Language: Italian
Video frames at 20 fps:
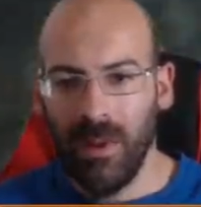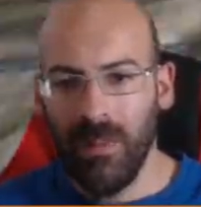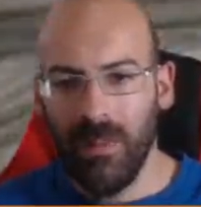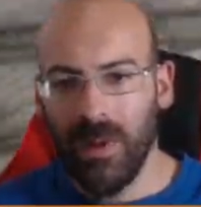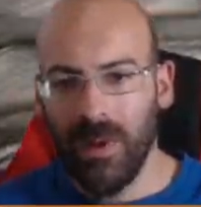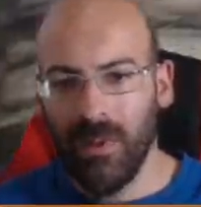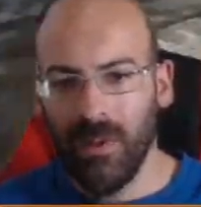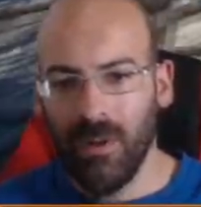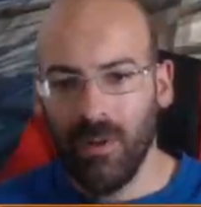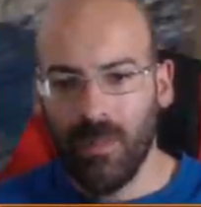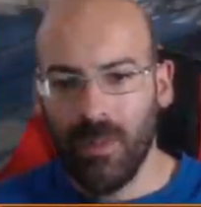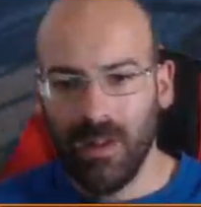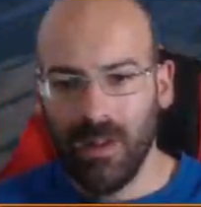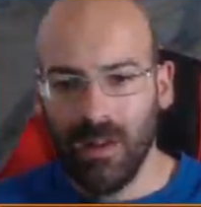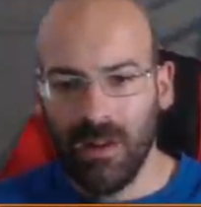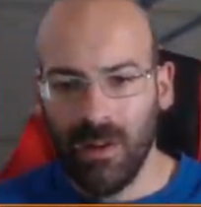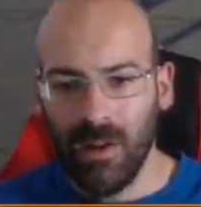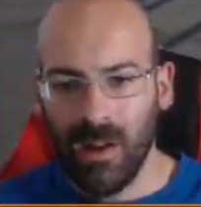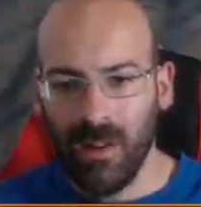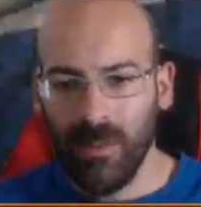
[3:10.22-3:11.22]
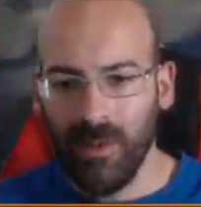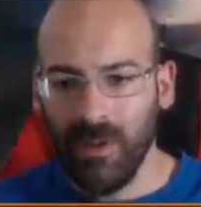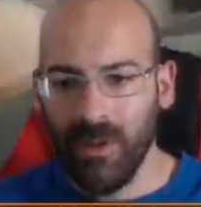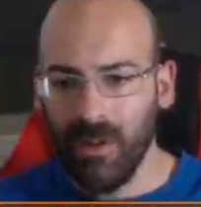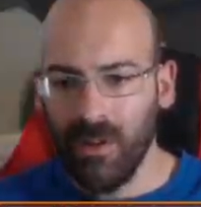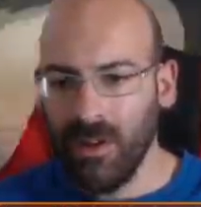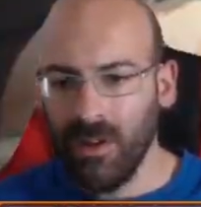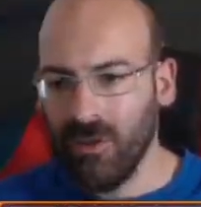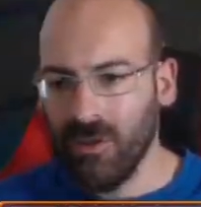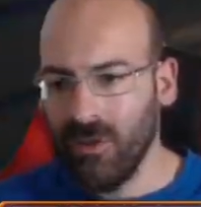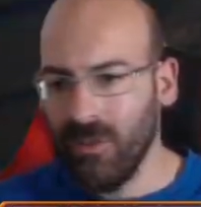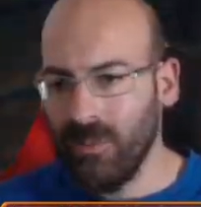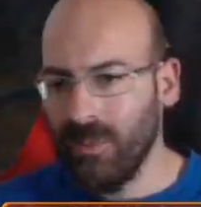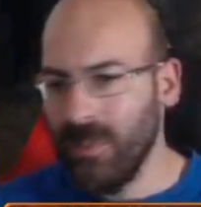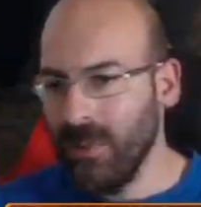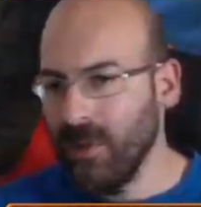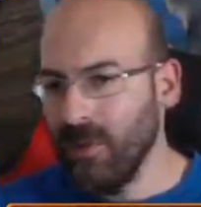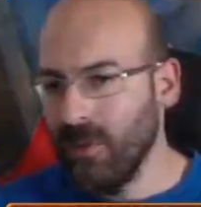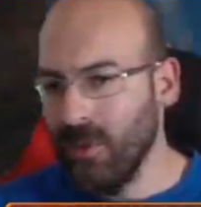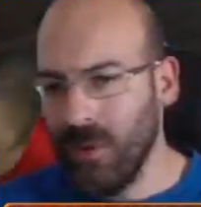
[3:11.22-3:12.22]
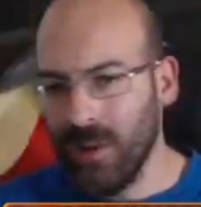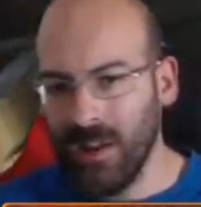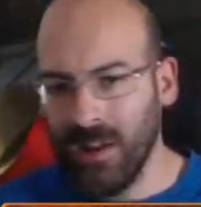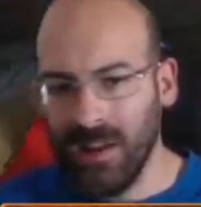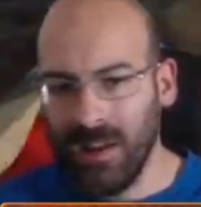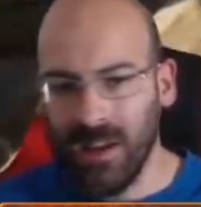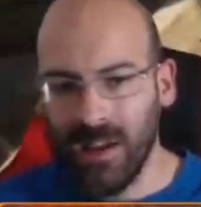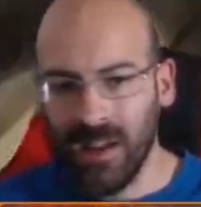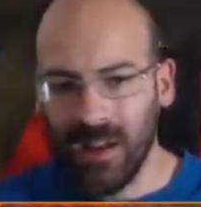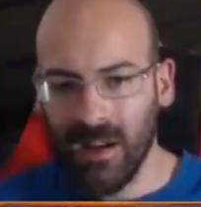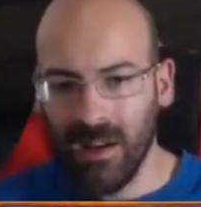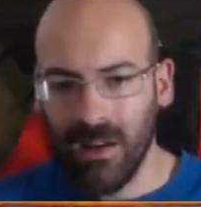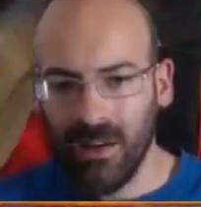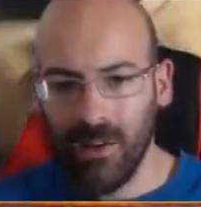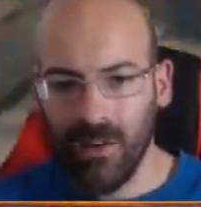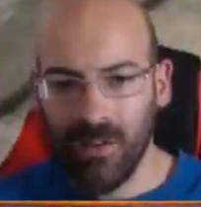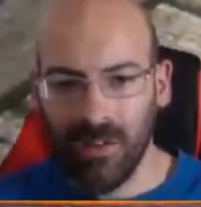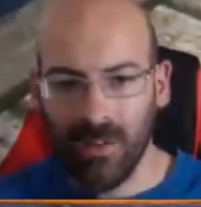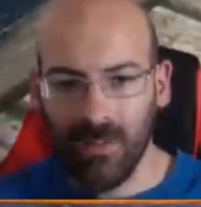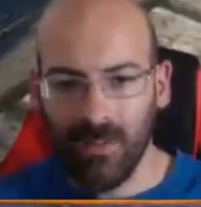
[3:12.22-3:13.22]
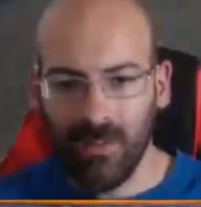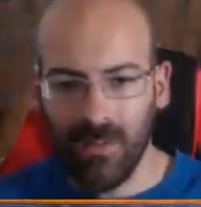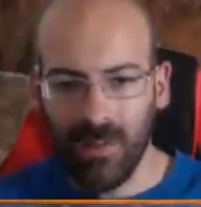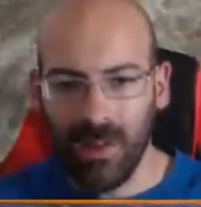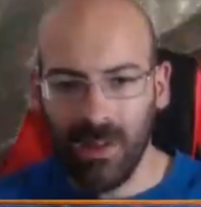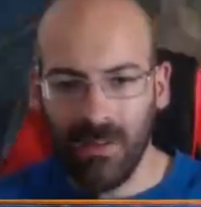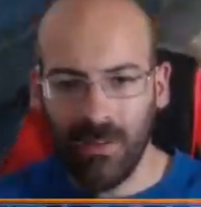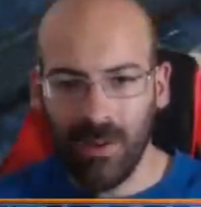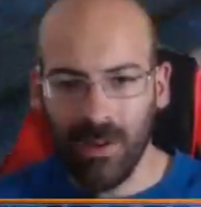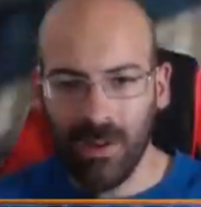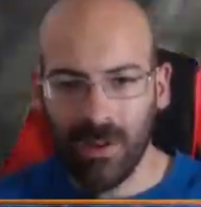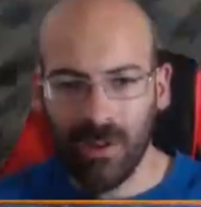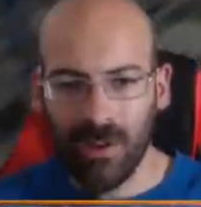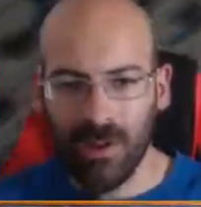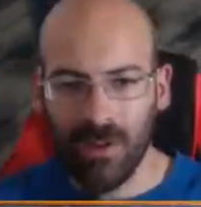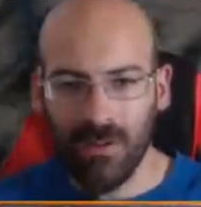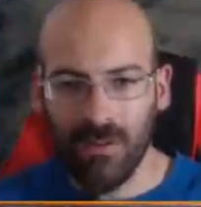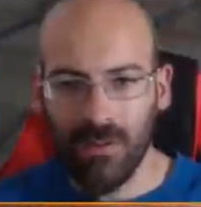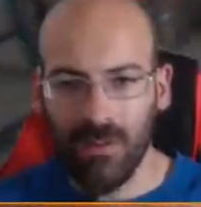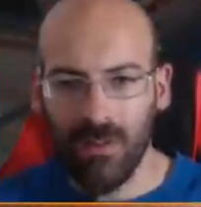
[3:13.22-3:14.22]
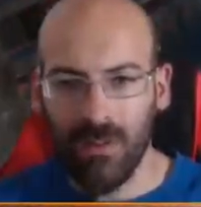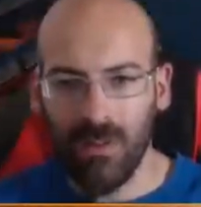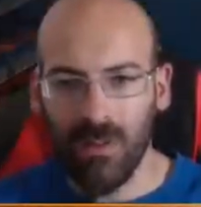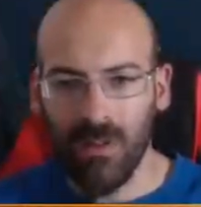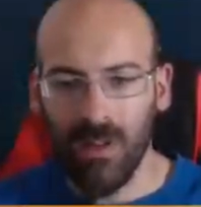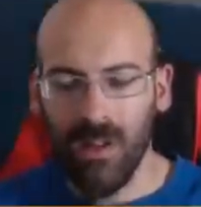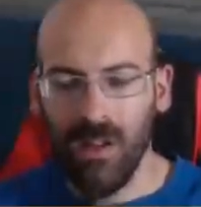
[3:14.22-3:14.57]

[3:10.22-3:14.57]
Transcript: prima devo prendere... Ho capito, adesso. Prima devo caricare le cose. Qua c'è già... Eh.